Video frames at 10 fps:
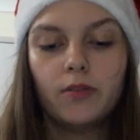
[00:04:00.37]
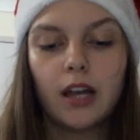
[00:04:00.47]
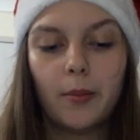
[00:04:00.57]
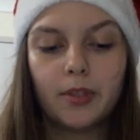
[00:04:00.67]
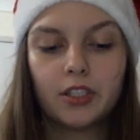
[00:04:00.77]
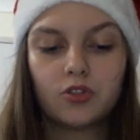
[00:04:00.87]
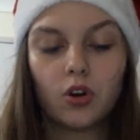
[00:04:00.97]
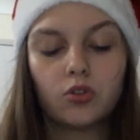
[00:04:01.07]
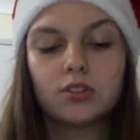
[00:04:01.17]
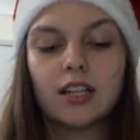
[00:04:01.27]
irgendwie habe ich es
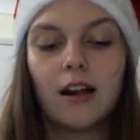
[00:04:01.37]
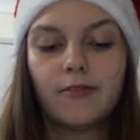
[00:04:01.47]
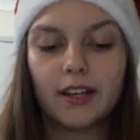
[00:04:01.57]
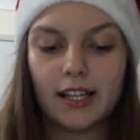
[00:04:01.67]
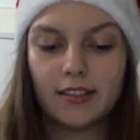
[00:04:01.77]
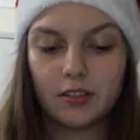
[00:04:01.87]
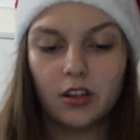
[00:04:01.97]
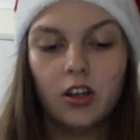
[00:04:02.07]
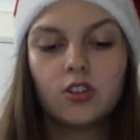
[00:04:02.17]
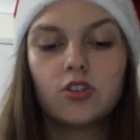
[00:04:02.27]
doch total vergessen.
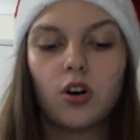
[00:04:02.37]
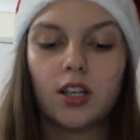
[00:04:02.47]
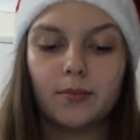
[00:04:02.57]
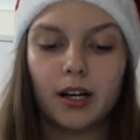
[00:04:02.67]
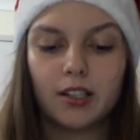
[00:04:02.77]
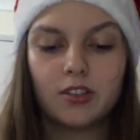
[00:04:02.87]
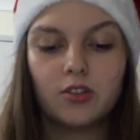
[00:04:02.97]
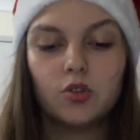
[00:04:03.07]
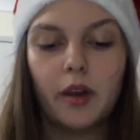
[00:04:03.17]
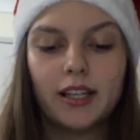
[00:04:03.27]
Sorry, Max.
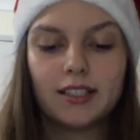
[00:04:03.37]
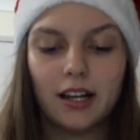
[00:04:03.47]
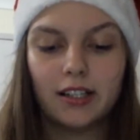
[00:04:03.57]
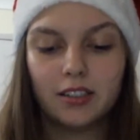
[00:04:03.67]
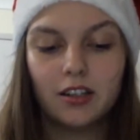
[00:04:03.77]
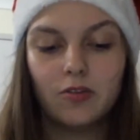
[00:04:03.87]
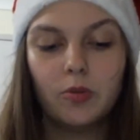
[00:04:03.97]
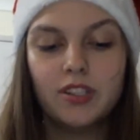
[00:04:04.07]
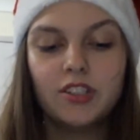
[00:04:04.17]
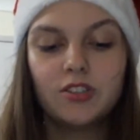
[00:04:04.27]
Tut mir echt leid.
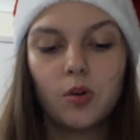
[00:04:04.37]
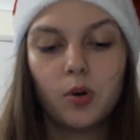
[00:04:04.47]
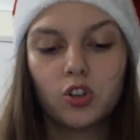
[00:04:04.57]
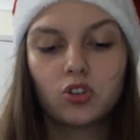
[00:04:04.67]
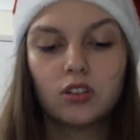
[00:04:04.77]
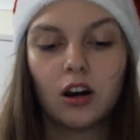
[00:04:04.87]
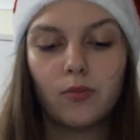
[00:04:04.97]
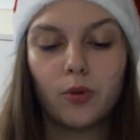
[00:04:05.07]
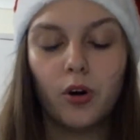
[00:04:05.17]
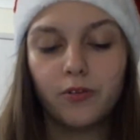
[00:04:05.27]
Wir müssen die Snowboardstunde
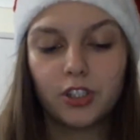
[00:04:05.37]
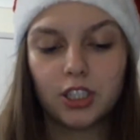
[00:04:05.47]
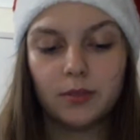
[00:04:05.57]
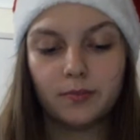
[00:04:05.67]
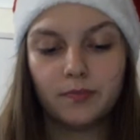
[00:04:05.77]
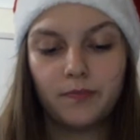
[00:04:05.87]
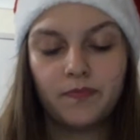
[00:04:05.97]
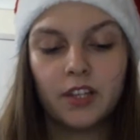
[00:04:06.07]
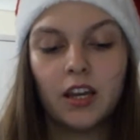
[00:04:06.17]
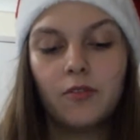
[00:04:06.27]
auf morgen verschieben.
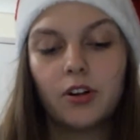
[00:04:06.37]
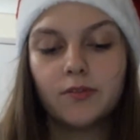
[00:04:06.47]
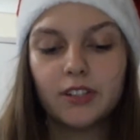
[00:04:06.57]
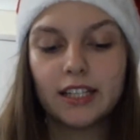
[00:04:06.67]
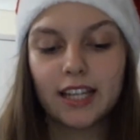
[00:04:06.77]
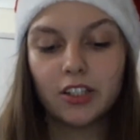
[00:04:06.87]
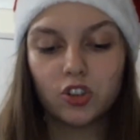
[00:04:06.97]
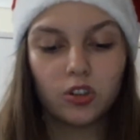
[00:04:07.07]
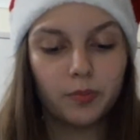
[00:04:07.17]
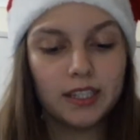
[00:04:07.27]
Wollt ihr vielleicht
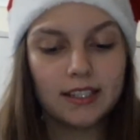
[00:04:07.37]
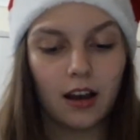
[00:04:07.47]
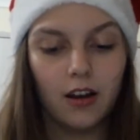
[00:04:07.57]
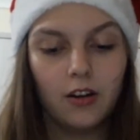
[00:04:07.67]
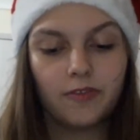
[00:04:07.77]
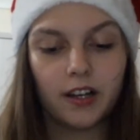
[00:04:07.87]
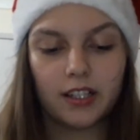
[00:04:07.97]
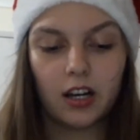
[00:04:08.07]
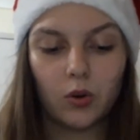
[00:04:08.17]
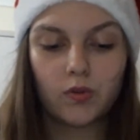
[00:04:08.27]
eine schöne Pizza?
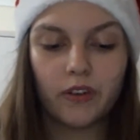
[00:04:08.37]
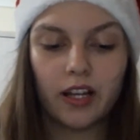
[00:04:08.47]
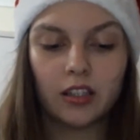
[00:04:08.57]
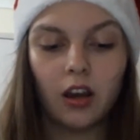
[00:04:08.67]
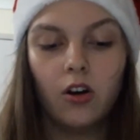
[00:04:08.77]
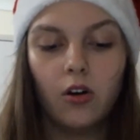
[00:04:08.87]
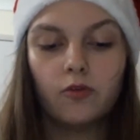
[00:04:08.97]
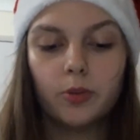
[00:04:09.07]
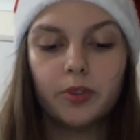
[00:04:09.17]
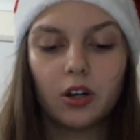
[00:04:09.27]
fragt Carlos Vater
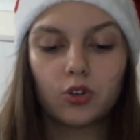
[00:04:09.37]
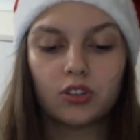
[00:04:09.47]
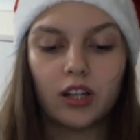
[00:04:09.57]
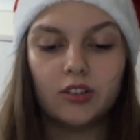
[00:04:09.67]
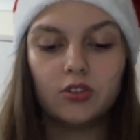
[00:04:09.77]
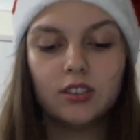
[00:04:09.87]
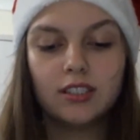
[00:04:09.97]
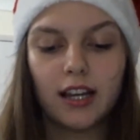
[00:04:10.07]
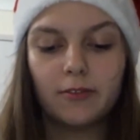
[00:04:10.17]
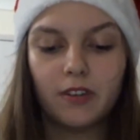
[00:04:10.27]
und wirbelt auch schon einen dünnen
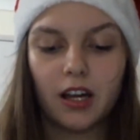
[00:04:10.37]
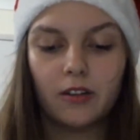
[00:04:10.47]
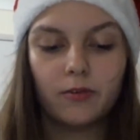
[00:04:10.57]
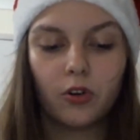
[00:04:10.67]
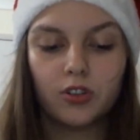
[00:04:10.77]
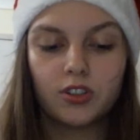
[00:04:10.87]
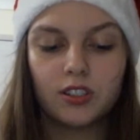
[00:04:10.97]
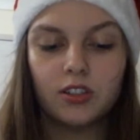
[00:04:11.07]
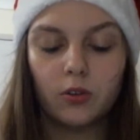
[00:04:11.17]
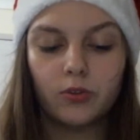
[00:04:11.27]
Teigfladen vor uns
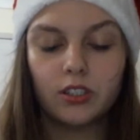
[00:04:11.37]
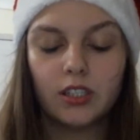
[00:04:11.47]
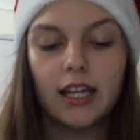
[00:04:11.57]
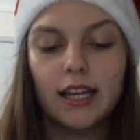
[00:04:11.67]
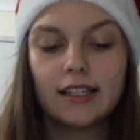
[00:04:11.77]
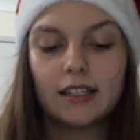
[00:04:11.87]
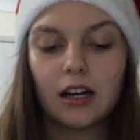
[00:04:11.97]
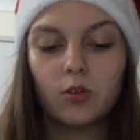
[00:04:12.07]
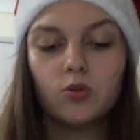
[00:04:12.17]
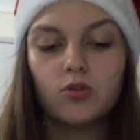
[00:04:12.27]
in die Luft.
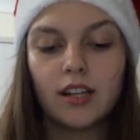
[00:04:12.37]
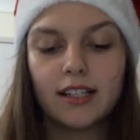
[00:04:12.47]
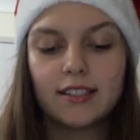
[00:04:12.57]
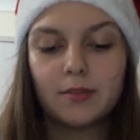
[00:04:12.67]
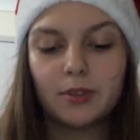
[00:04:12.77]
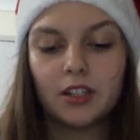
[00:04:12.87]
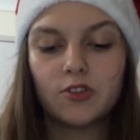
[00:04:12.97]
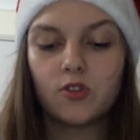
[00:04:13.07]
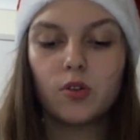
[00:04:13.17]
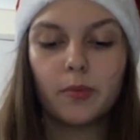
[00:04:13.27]
Caruso leckt sich mit
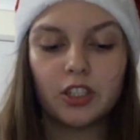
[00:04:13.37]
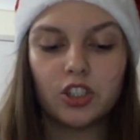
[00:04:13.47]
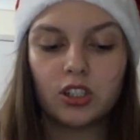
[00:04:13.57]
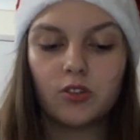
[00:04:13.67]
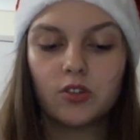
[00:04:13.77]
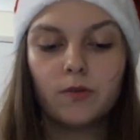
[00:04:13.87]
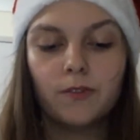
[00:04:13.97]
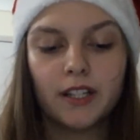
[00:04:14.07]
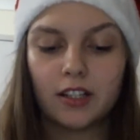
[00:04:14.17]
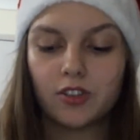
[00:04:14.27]
der Zunge über die Schnauze
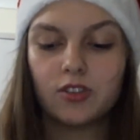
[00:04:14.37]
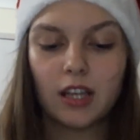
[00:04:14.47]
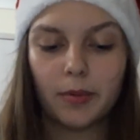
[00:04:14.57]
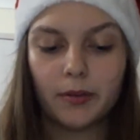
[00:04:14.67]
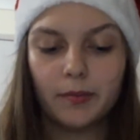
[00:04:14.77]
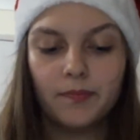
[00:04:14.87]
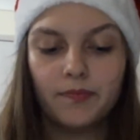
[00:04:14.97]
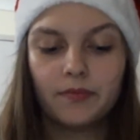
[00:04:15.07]
und fängt an zu sabbern.